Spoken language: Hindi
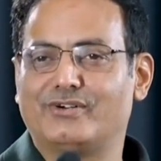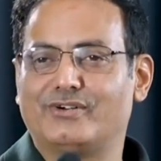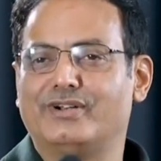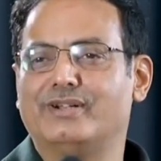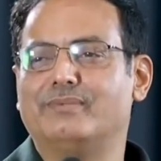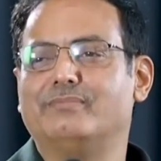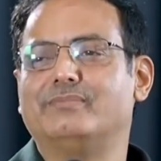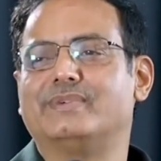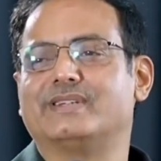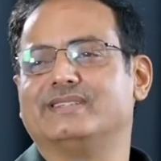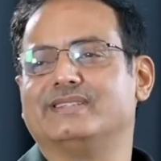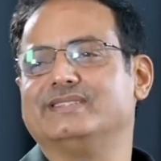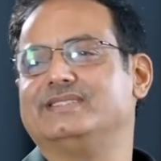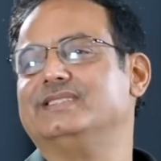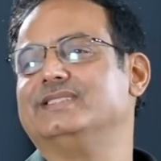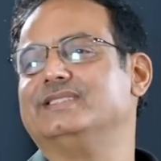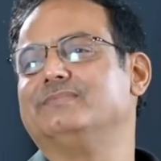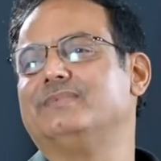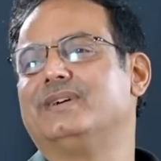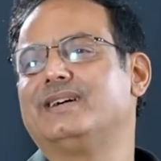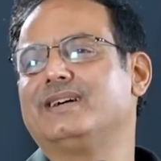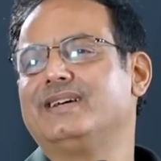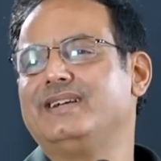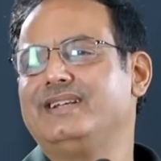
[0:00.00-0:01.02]
और नंबर किसी
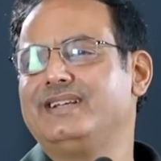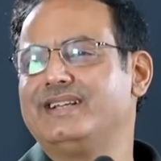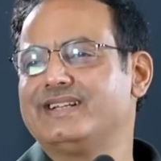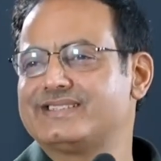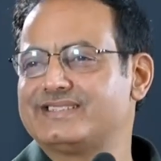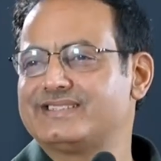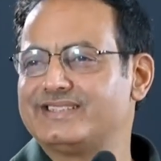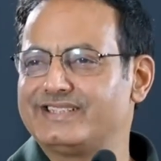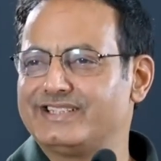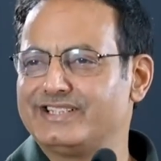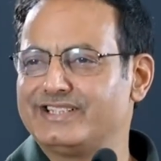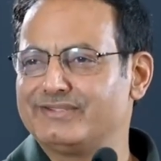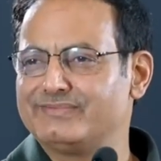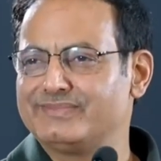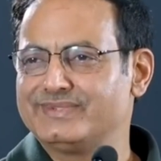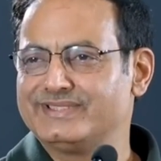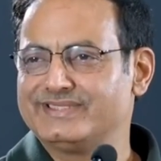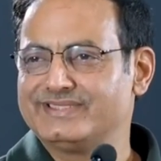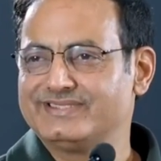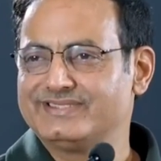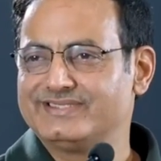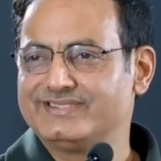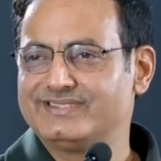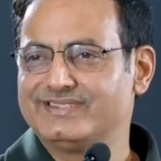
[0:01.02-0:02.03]
से मांग लिया एक सेकंड
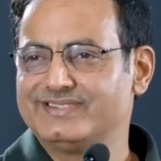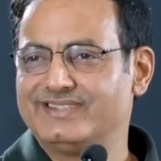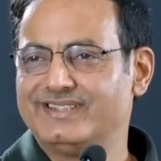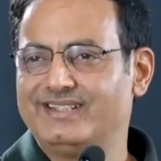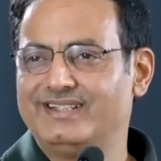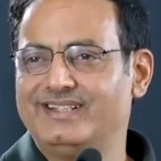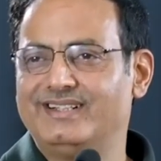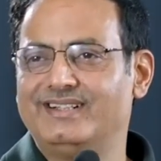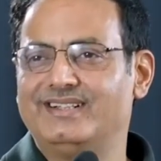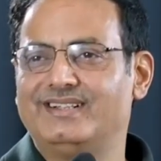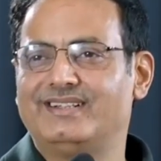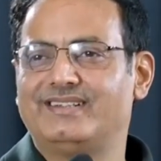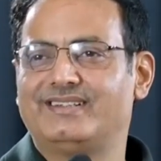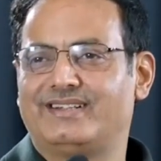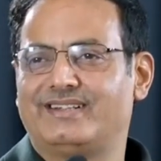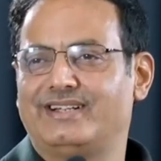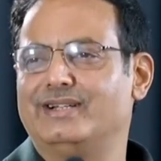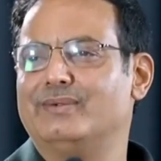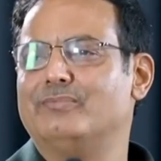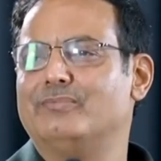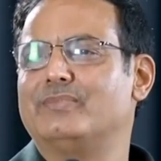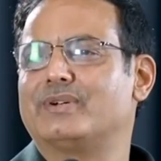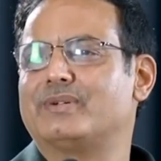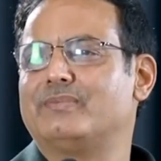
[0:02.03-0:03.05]
में
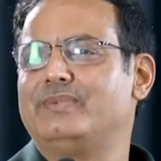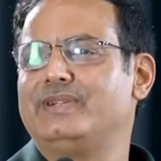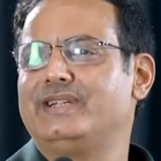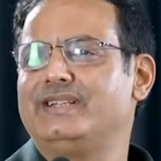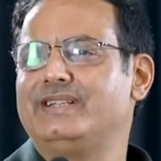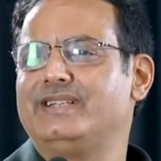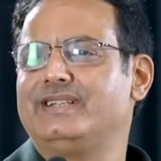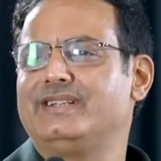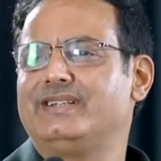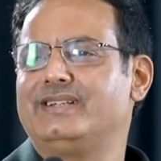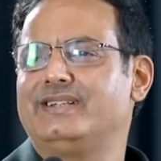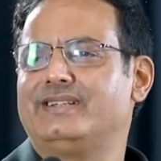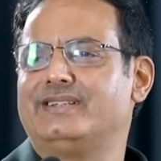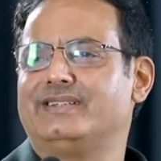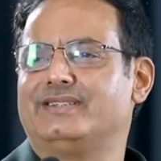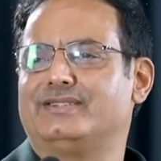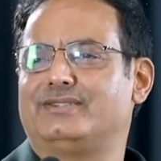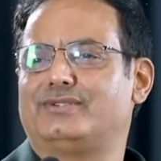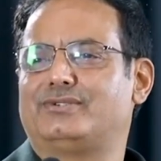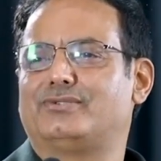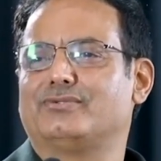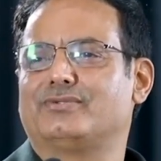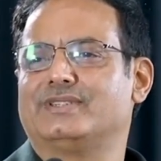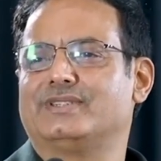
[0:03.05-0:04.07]
नंबर भी नहीं देना
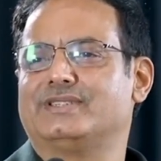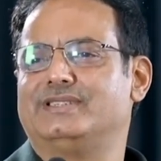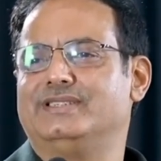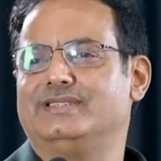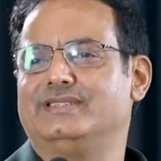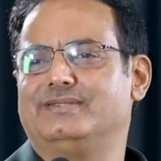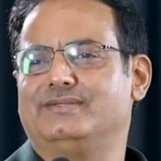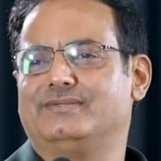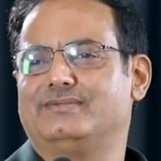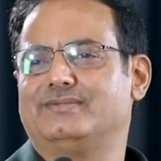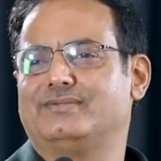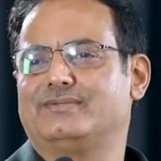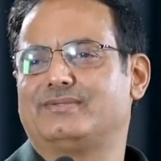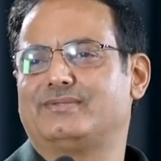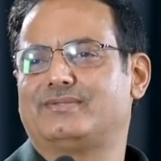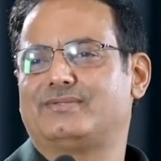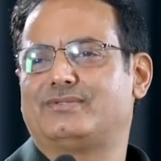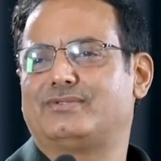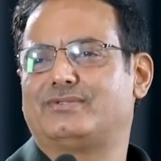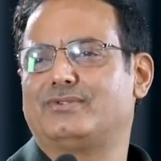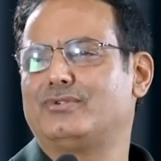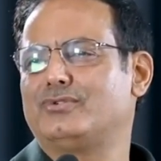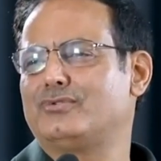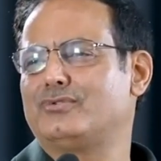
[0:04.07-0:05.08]
है तो किसी
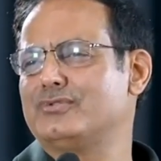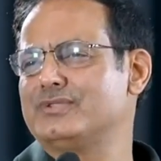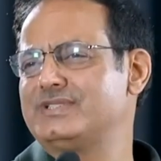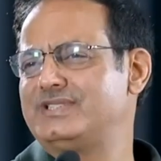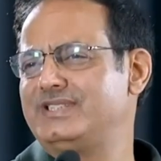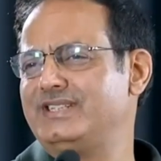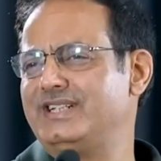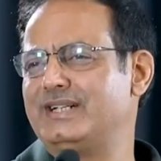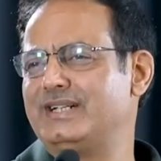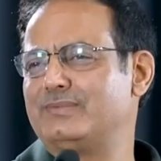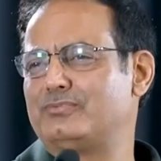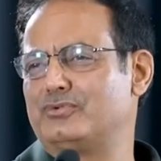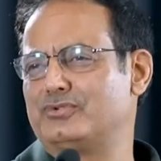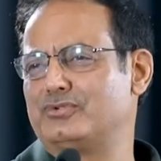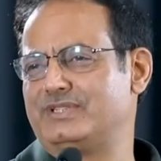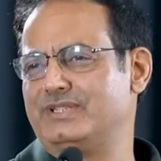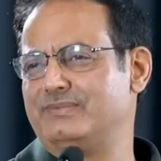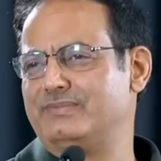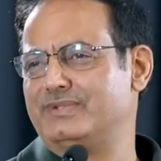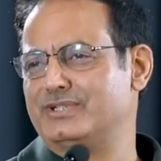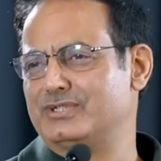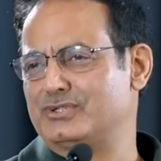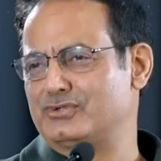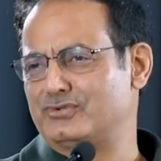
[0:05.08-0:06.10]
कौन कौन सी ऐप
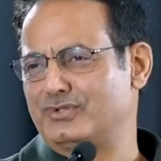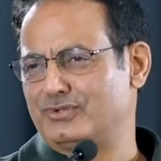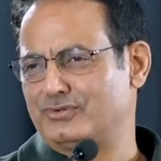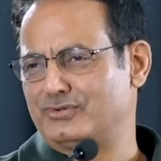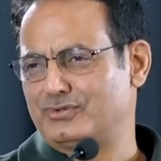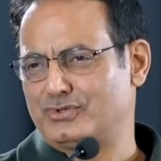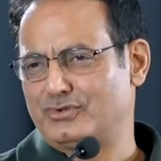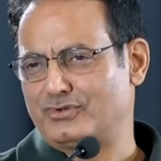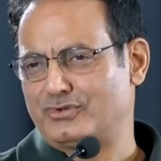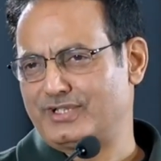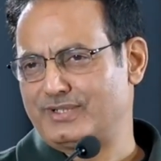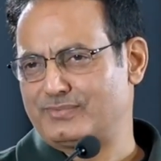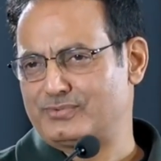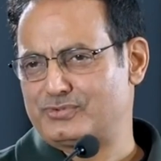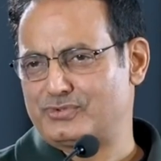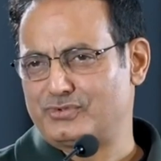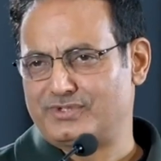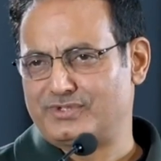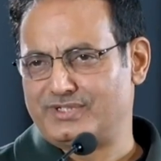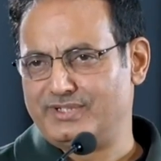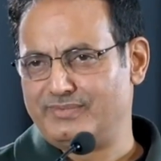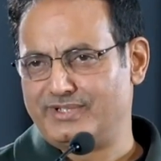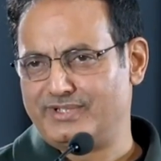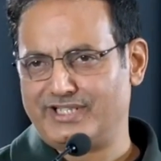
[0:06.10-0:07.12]
होती है मैंने सुने कुछ और ऐप्स
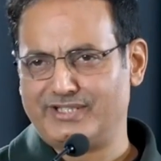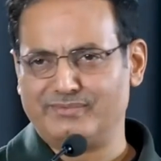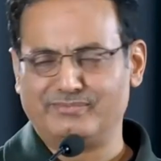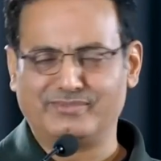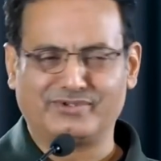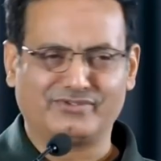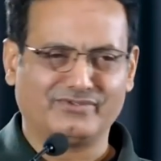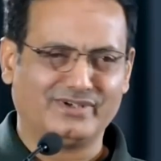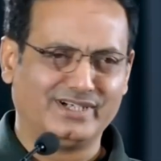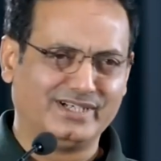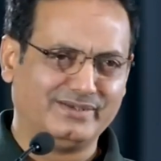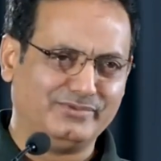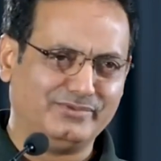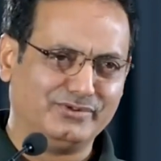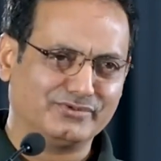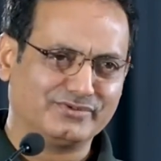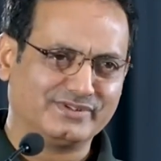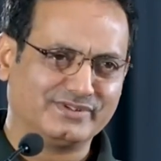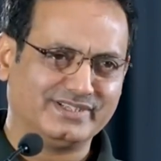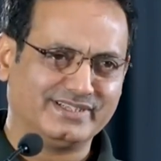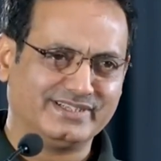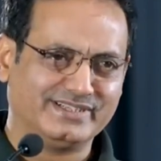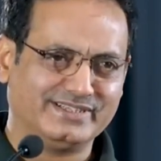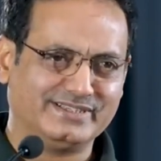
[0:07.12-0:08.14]
होती है मेरे नंबर वाली भी
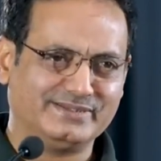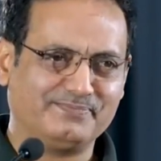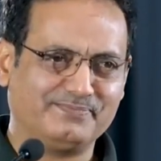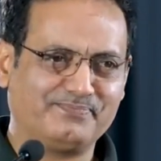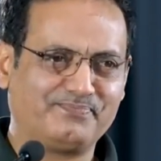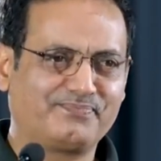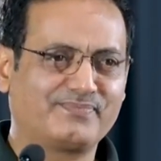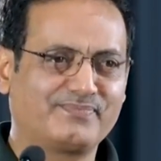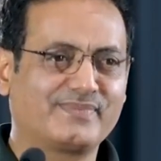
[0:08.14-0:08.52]
होती है